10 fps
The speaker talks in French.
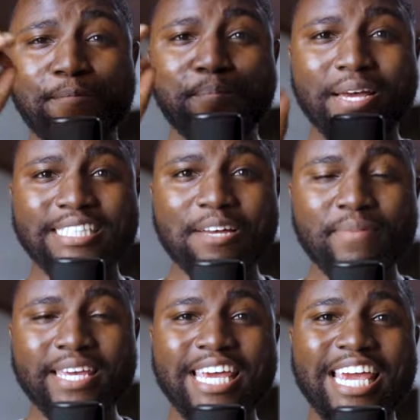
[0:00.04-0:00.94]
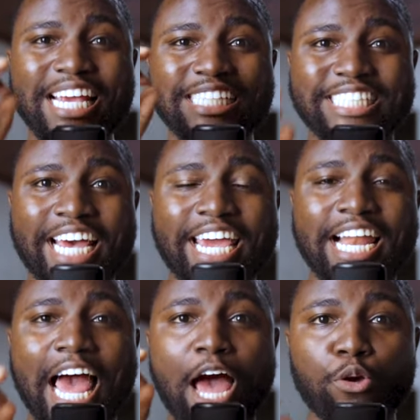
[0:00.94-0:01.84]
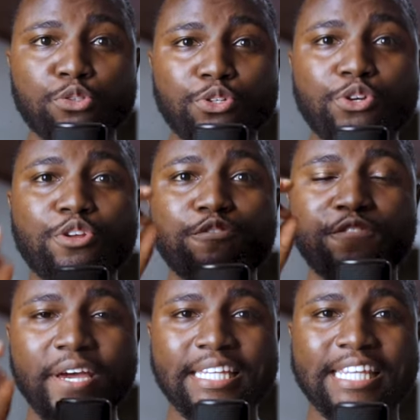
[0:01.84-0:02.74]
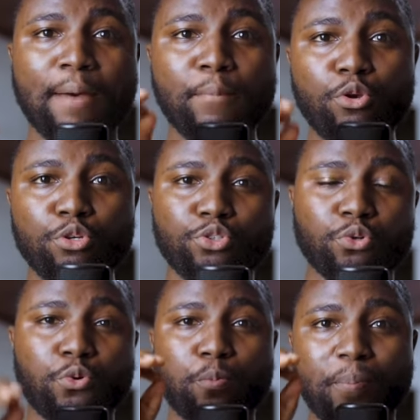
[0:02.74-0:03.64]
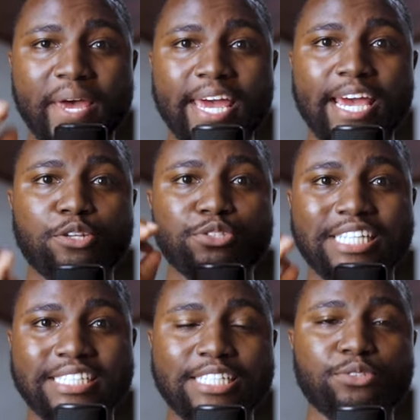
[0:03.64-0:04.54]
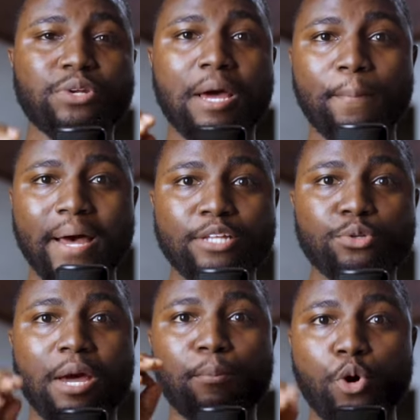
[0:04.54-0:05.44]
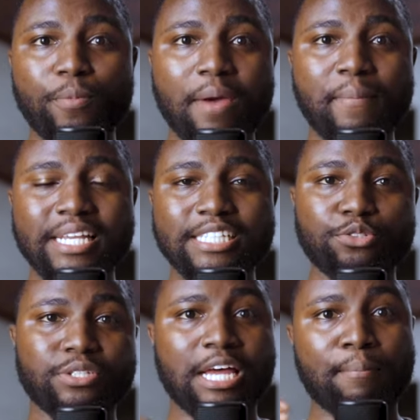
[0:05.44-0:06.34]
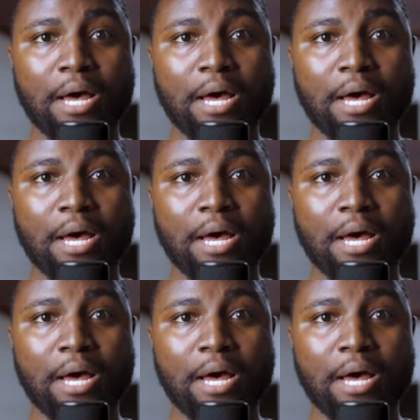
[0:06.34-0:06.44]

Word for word: Mes amis, Israël a reçu une véritable leçon de paix et de sagesse de la part de la première ministre de la